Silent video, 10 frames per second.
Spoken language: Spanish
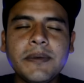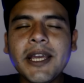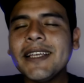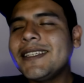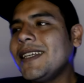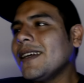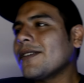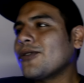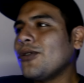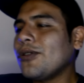Si bien es
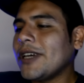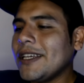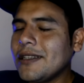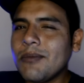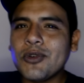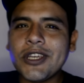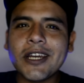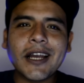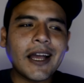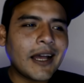cierto, esta
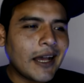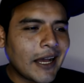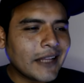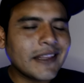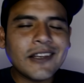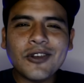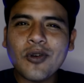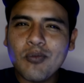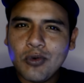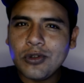muñeca ha tenido
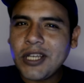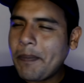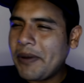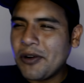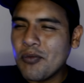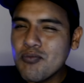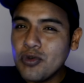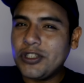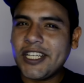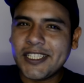muchas, pero
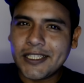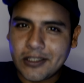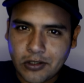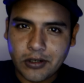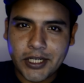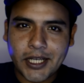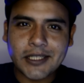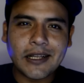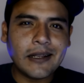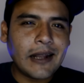muchas
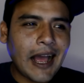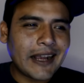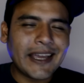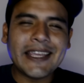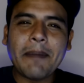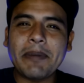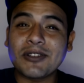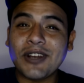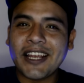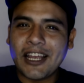historias aquellas
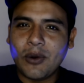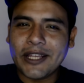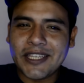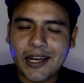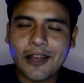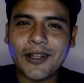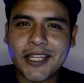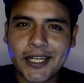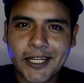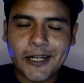personas que lo han llegado a
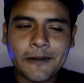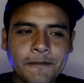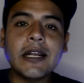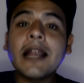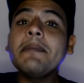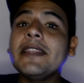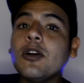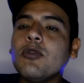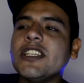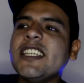tener. Y realmente
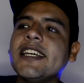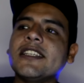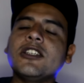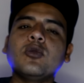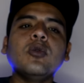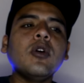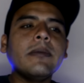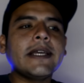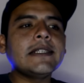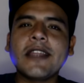como les dije, si tú lo
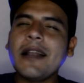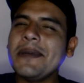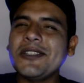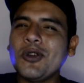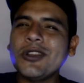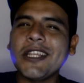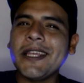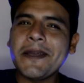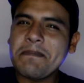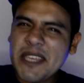ves, tal vez no te
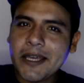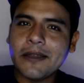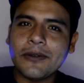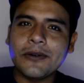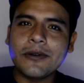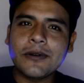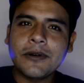dé miedo.